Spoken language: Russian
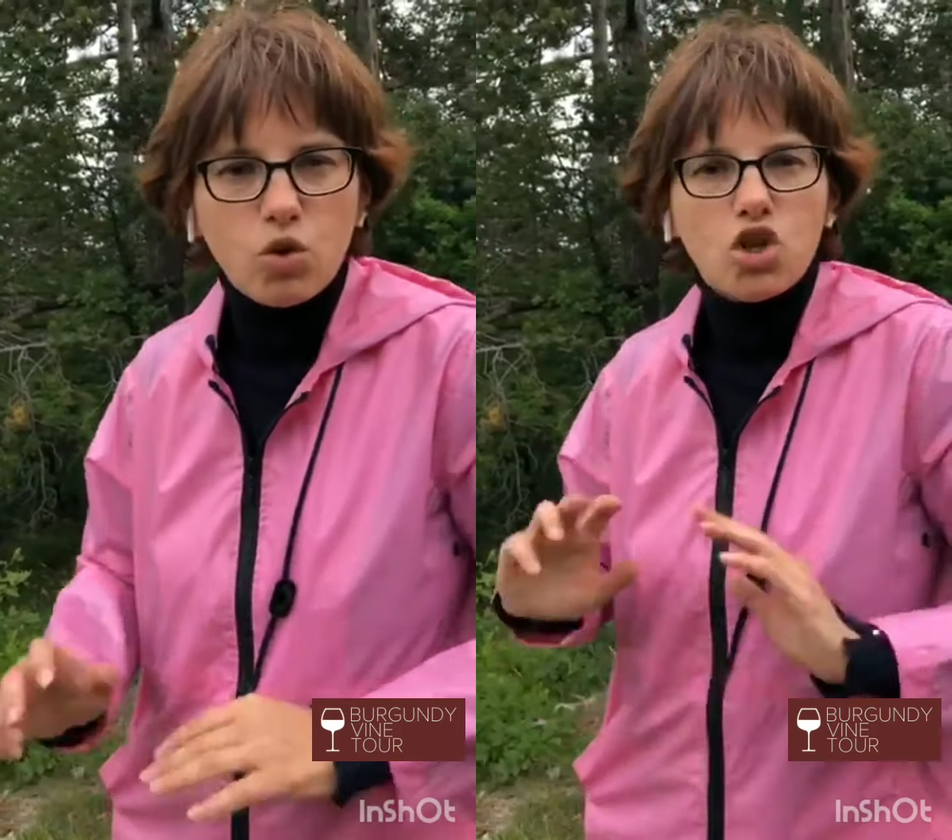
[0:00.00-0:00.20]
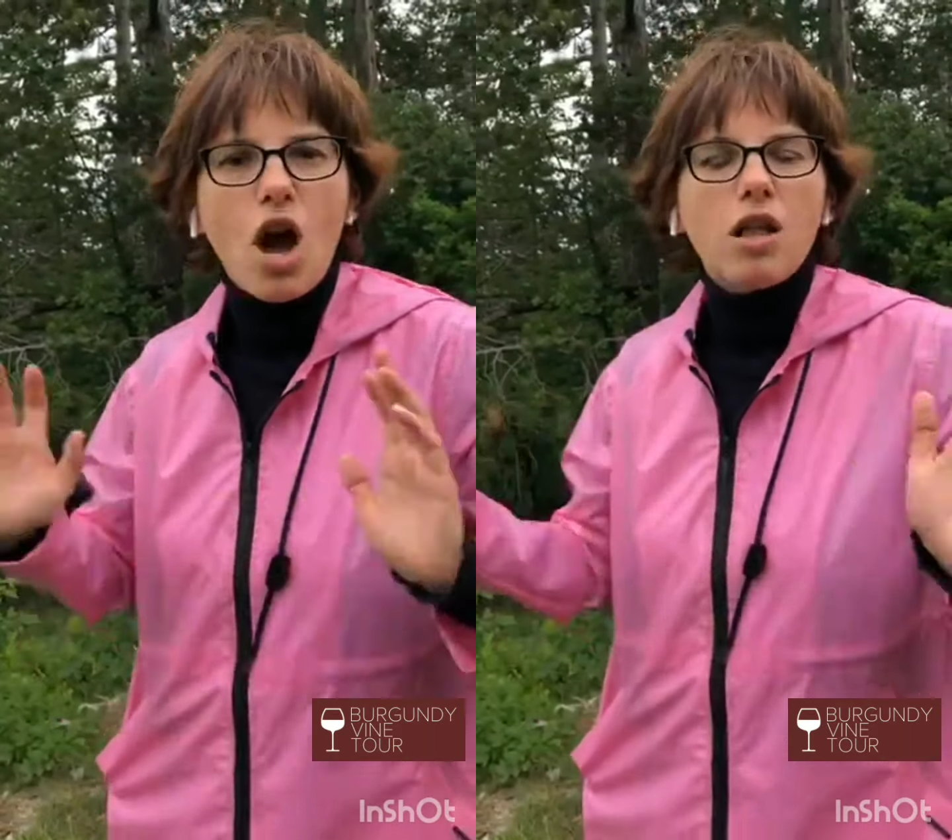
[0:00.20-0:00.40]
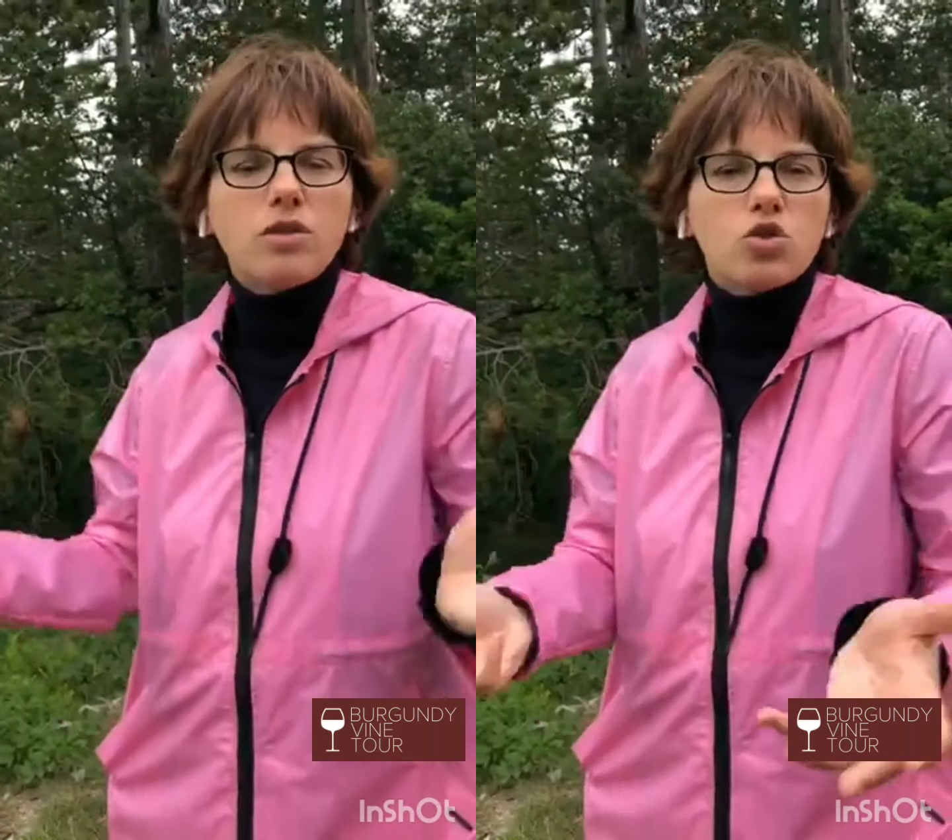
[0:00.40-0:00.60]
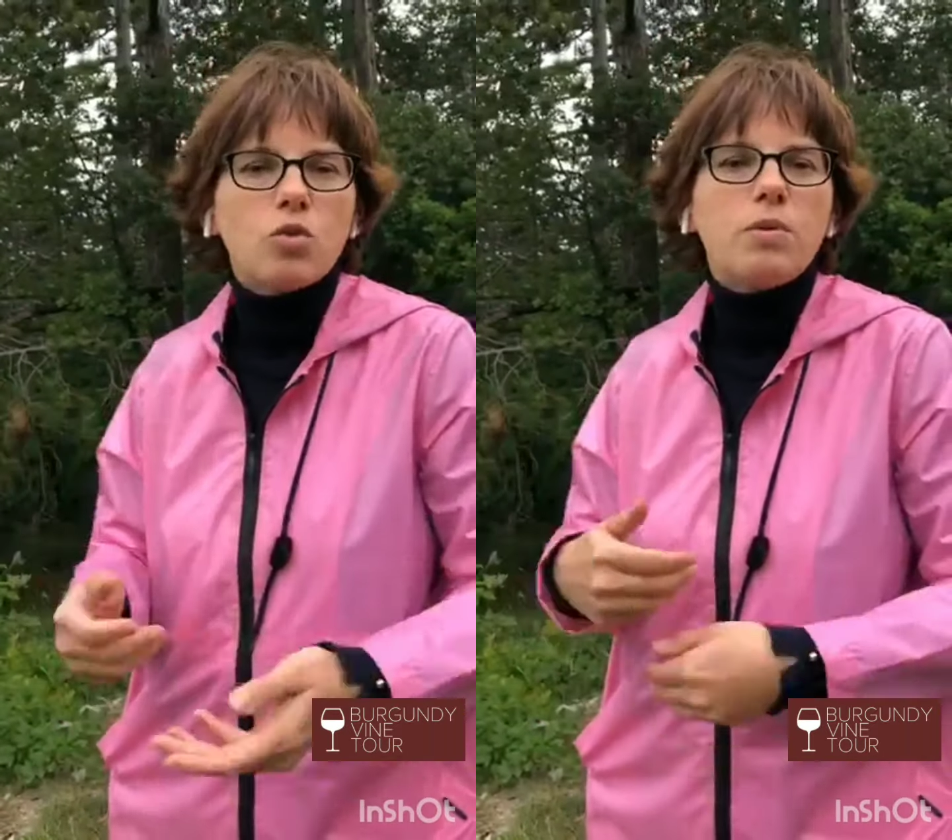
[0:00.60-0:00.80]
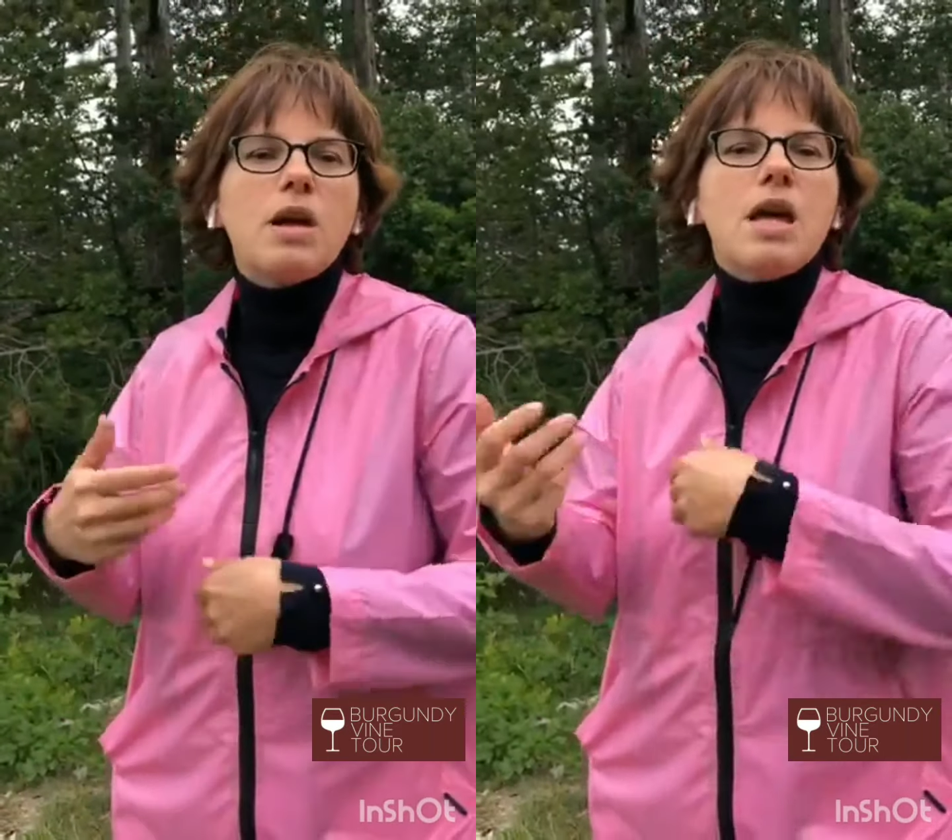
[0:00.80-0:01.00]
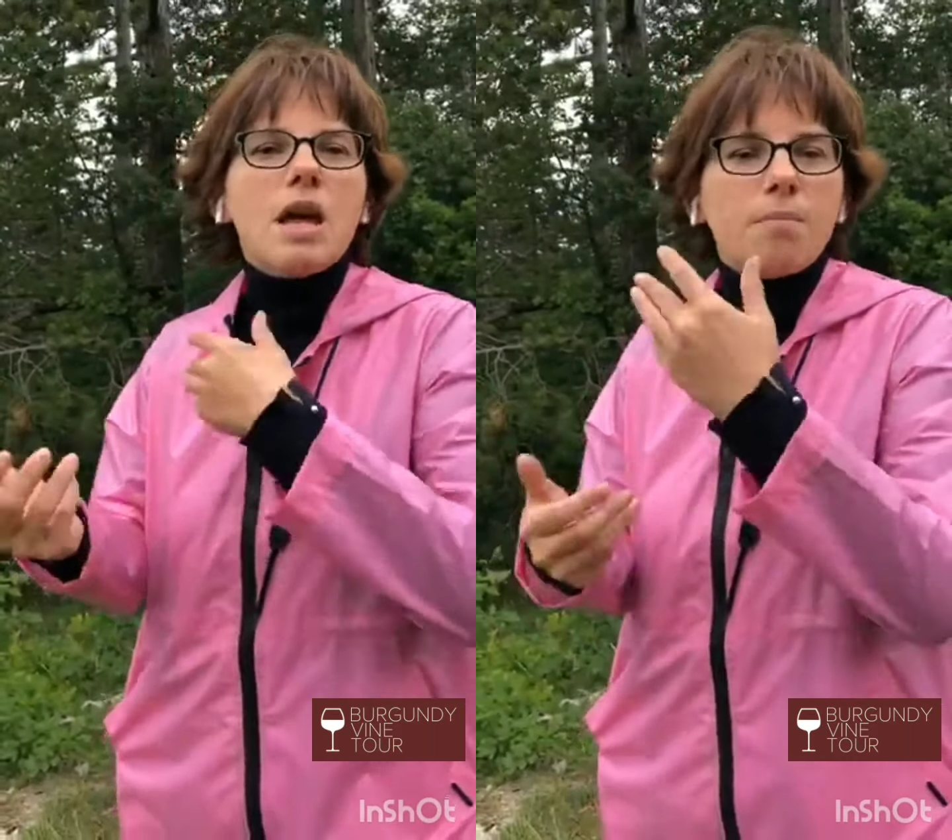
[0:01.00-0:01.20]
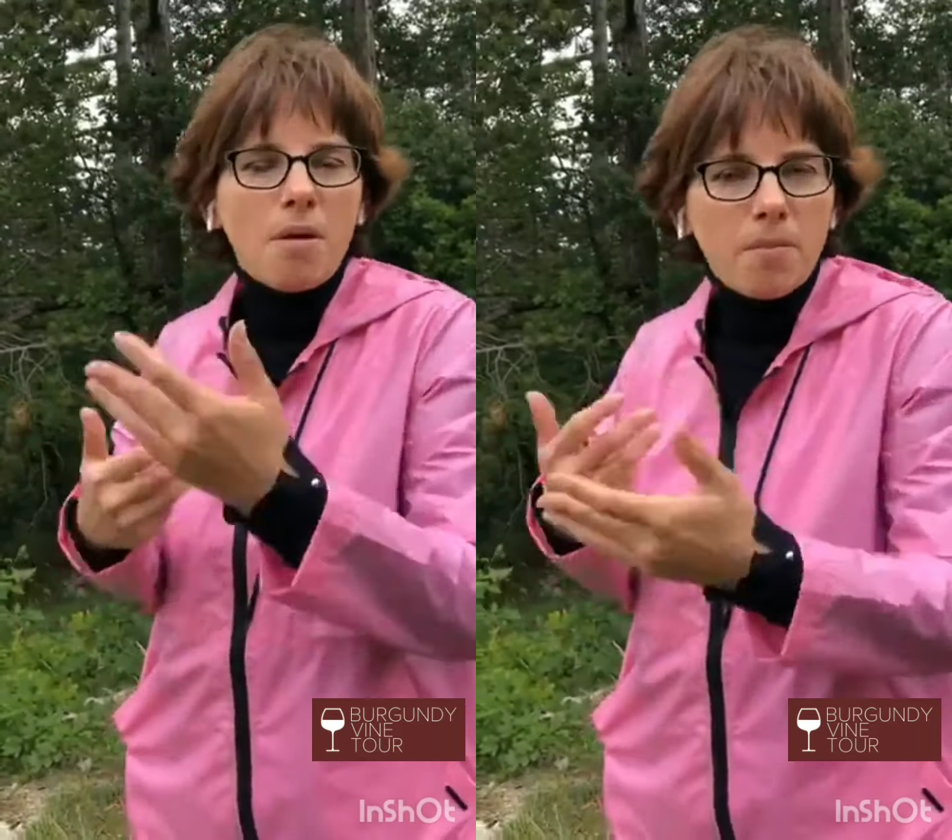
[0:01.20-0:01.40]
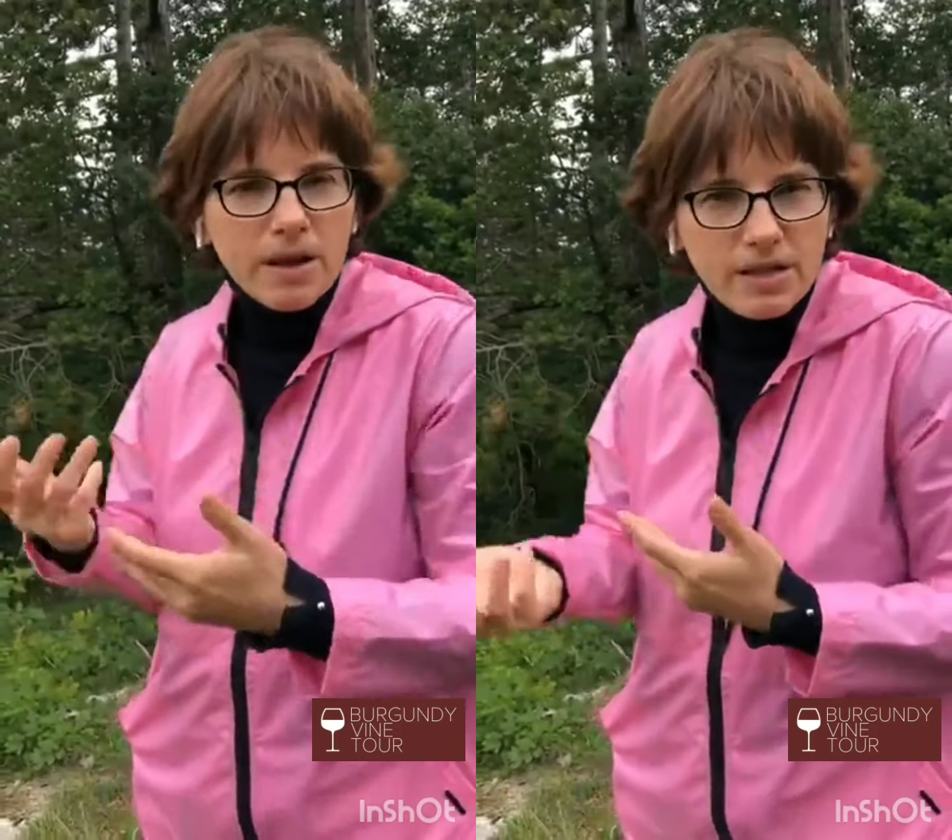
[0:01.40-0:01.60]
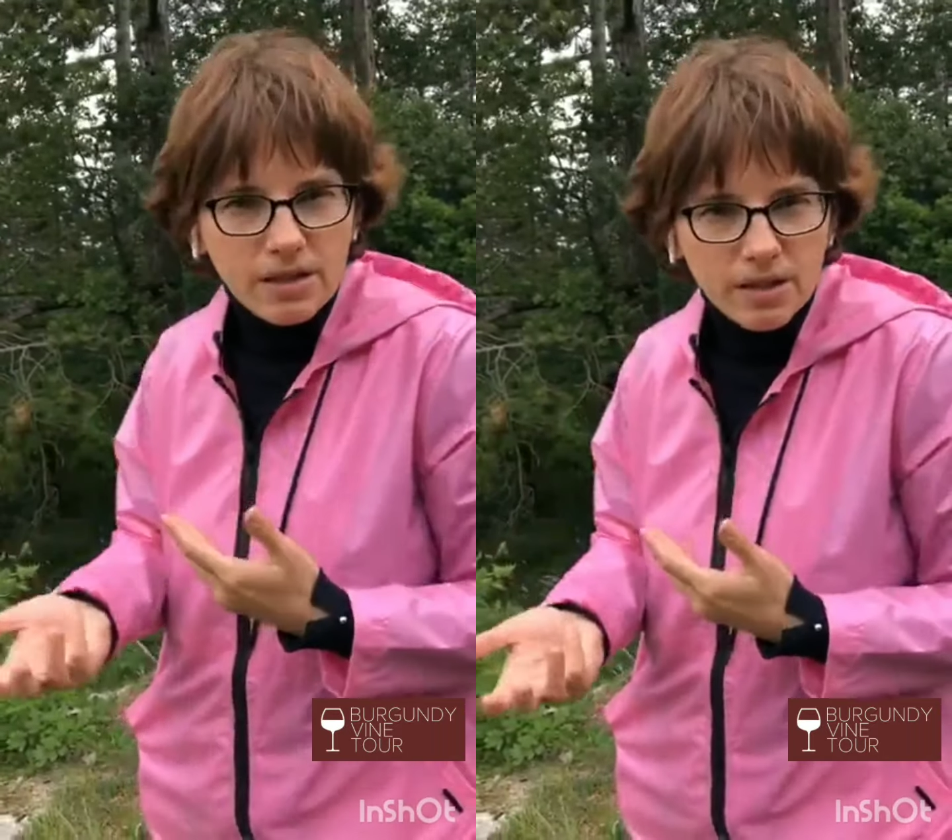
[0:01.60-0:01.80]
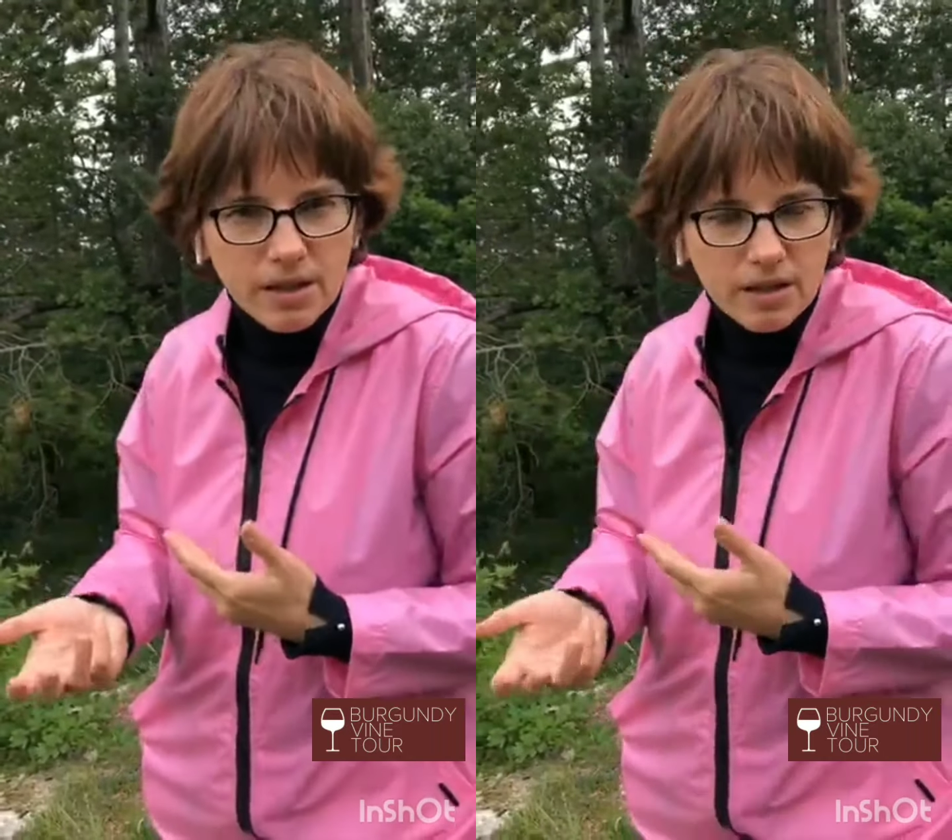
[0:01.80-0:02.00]
чан, чтобы
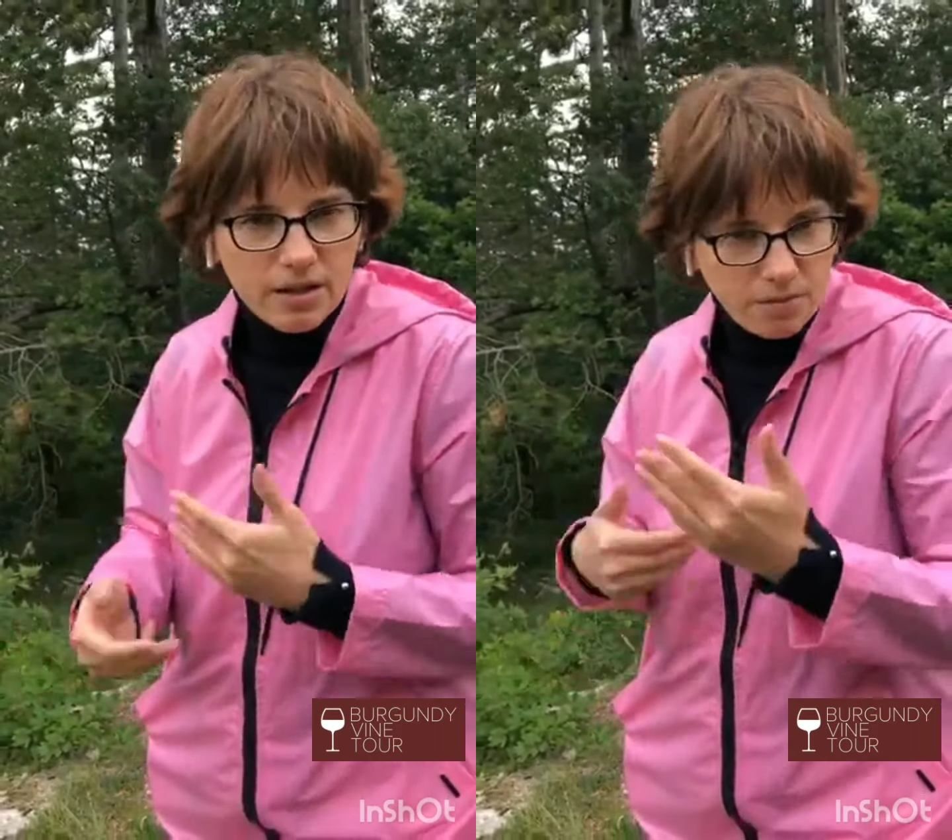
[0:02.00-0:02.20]
побродило, э,